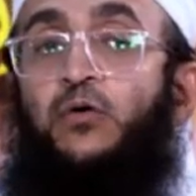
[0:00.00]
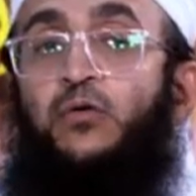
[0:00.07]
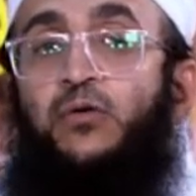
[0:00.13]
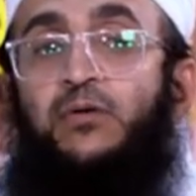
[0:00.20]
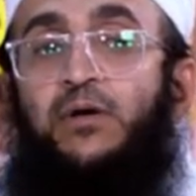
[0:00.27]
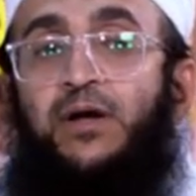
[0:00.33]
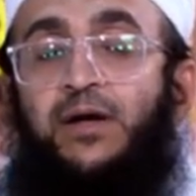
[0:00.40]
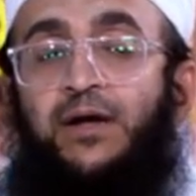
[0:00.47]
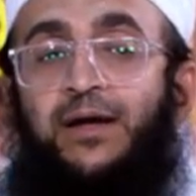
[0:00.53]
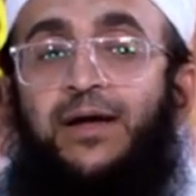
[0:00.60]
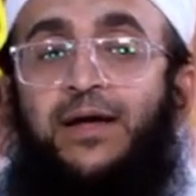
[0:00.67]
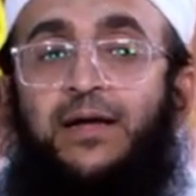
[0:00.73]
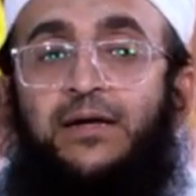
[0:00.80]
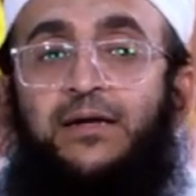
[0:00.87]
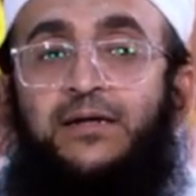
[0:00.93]

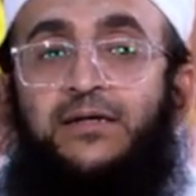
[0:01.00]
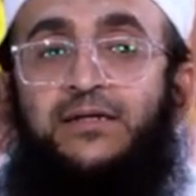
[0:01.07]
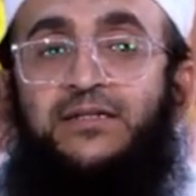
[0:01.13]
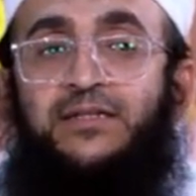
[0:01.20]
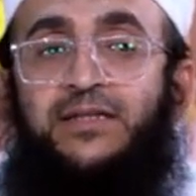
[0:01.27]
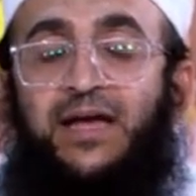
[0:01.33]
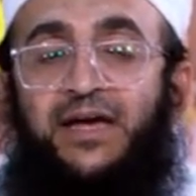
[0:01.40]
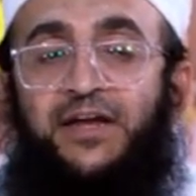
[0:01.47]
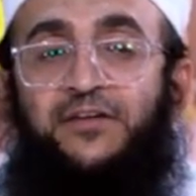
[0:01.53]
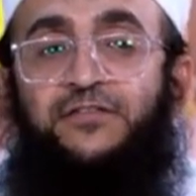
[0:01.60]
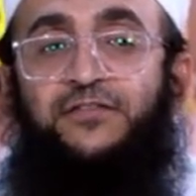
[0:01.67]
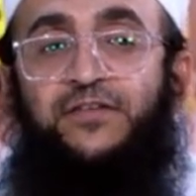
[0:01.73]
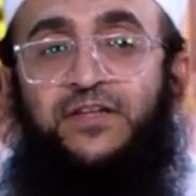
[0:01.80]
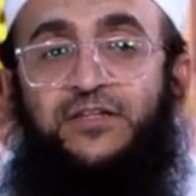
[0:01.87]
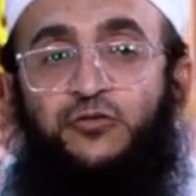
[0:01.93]

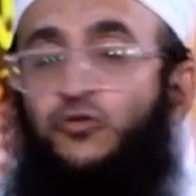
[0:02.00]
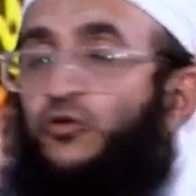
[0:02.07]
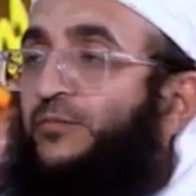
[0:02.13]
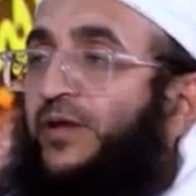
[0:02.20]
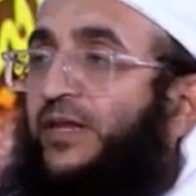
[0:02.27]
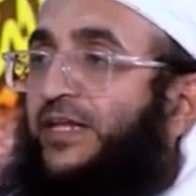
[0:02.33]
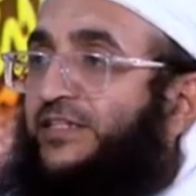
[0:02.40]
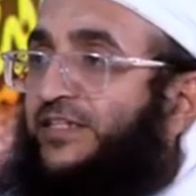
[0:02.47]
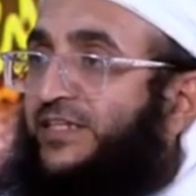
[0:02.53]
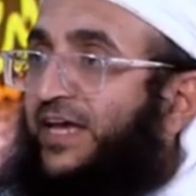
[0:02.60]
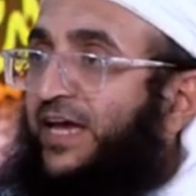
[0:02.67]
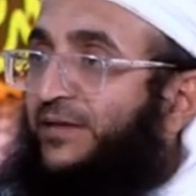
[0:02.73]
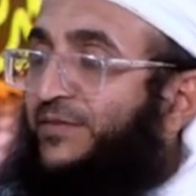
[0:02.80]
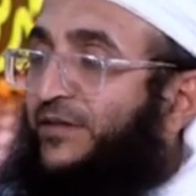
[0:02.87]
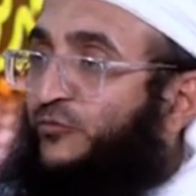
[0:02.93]
وتعرف التهمة التي
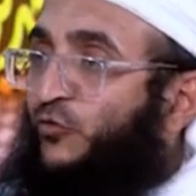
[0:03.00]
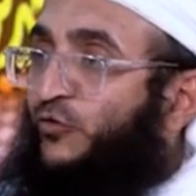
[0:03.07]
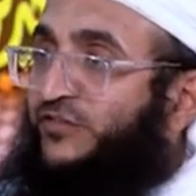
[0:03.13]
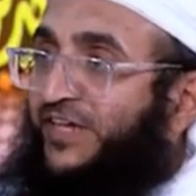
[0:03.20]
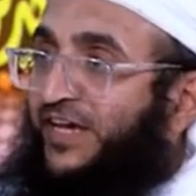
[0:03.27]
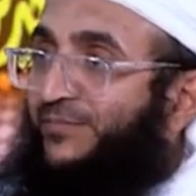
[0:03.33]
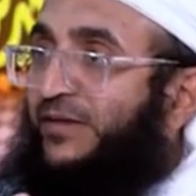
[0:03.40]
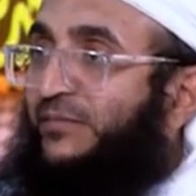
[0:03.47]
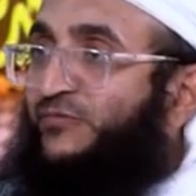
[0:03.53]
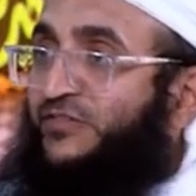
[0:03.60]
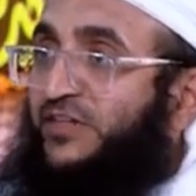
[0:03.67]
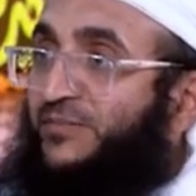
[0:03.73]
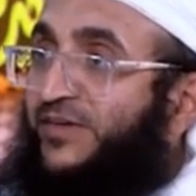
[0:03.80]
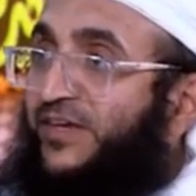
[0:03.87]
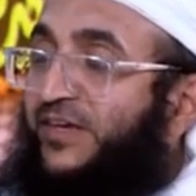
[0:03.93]
دائما تلصق
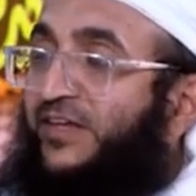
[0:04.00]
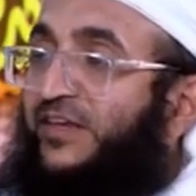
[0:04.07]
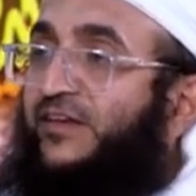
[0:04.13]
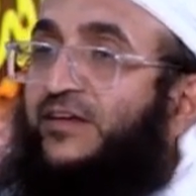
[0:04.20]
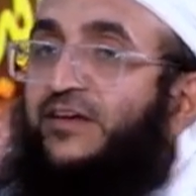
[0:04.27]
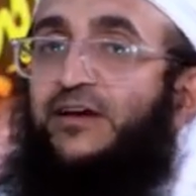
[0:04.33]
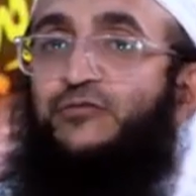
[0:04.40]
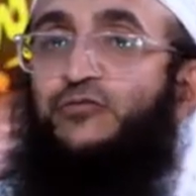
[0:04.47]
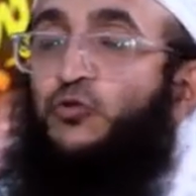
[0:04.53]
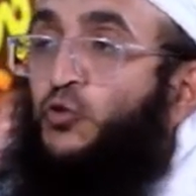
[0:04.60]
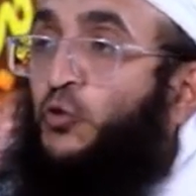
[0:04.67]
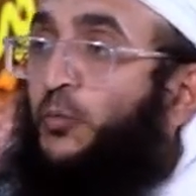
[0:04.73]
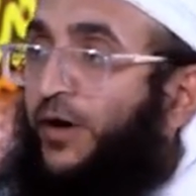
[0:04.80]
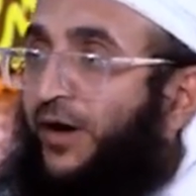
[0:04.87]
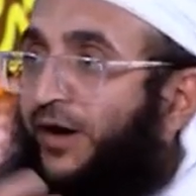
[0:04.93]
بالمسلمين أو
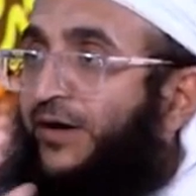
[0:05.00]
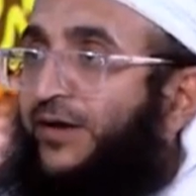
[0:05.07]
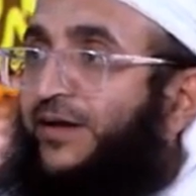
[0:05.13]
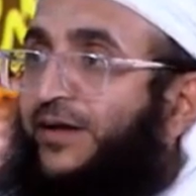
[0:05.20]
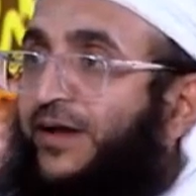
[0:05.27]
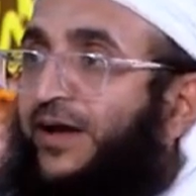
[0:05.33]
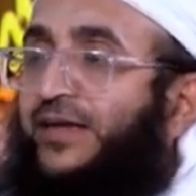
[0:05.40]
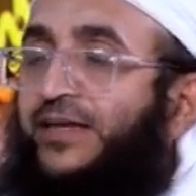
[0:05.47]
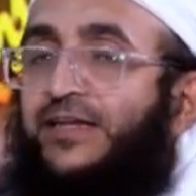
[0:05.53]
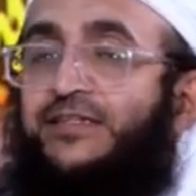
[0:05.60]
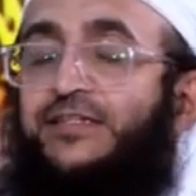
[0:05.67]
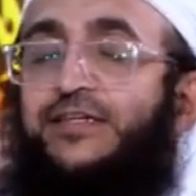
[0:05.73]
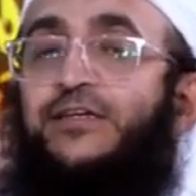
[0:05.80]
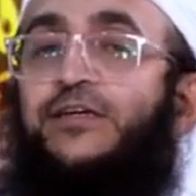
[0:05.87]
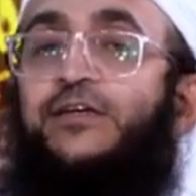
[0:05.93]
الشبهة
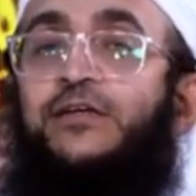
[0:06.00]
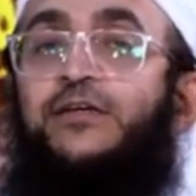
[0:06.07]
التي